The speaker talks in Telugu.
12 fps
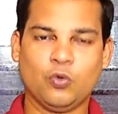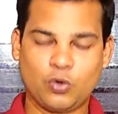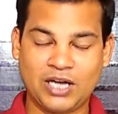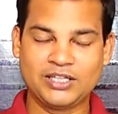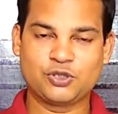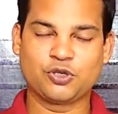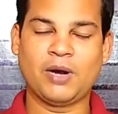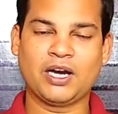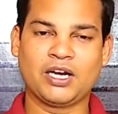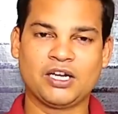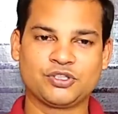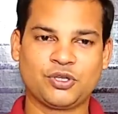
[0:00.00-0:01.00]
ఉగాది
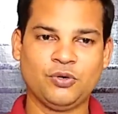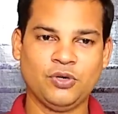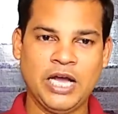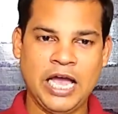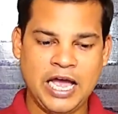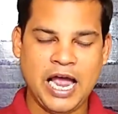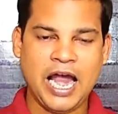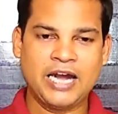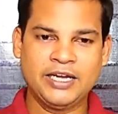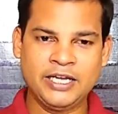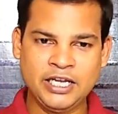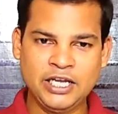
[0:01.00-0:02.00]
శుభాకాంక్షలు
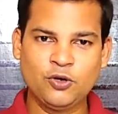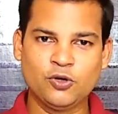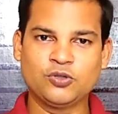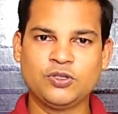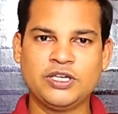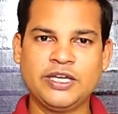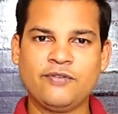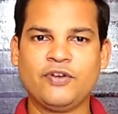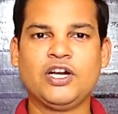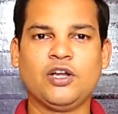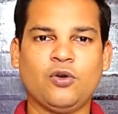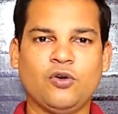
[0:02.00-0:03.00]
అండ్ ఈరోజు ఈ
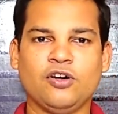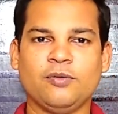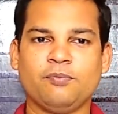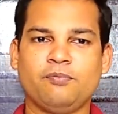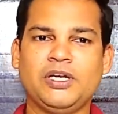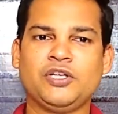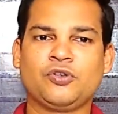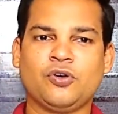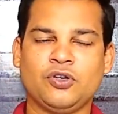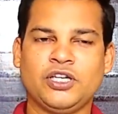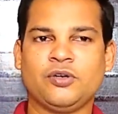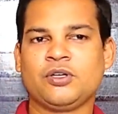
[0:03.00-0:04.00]
వీడియోలో మీతో
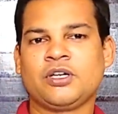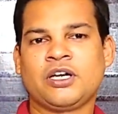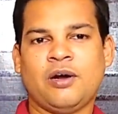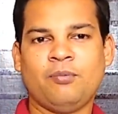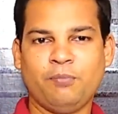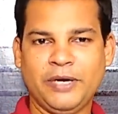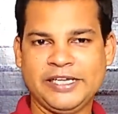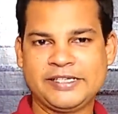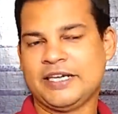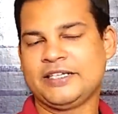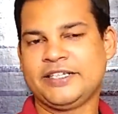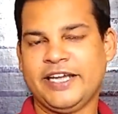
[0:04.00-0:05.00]
నేను
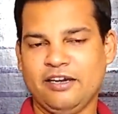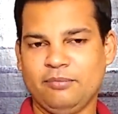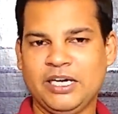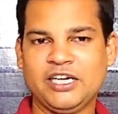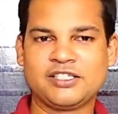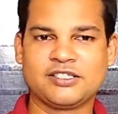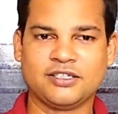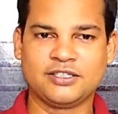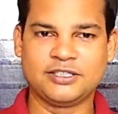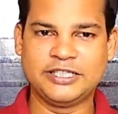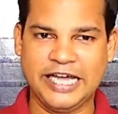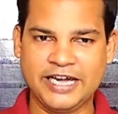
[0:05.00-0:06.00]
కంప్లీట్గా టెన్ మినిట్స్
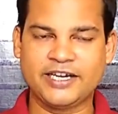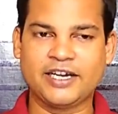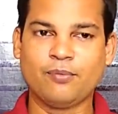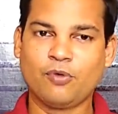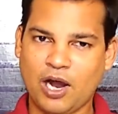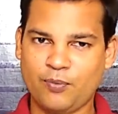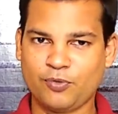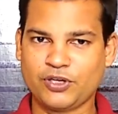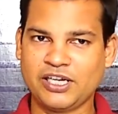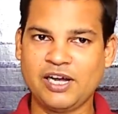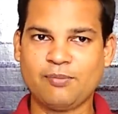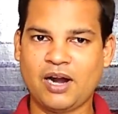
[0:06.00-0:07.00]
డైరెక్ట్గా
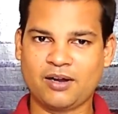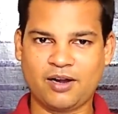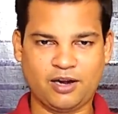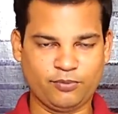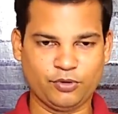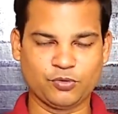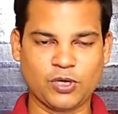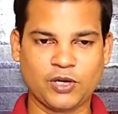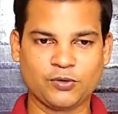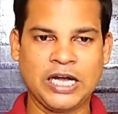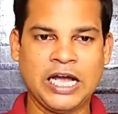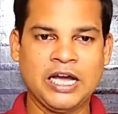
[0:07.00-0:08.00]
ముఖాముఖిగా
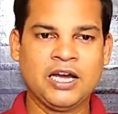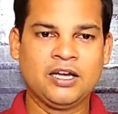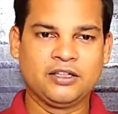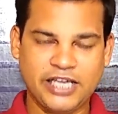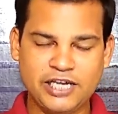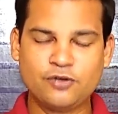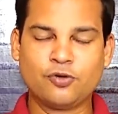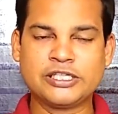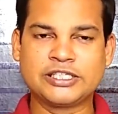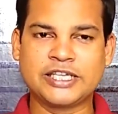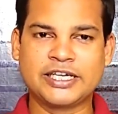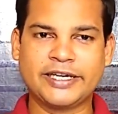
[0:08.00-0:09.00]
మాట్లాడబోతున్నాను దేని
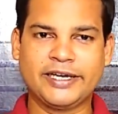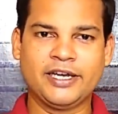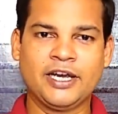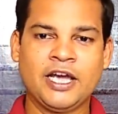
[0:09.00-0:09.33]
గురించి అంటే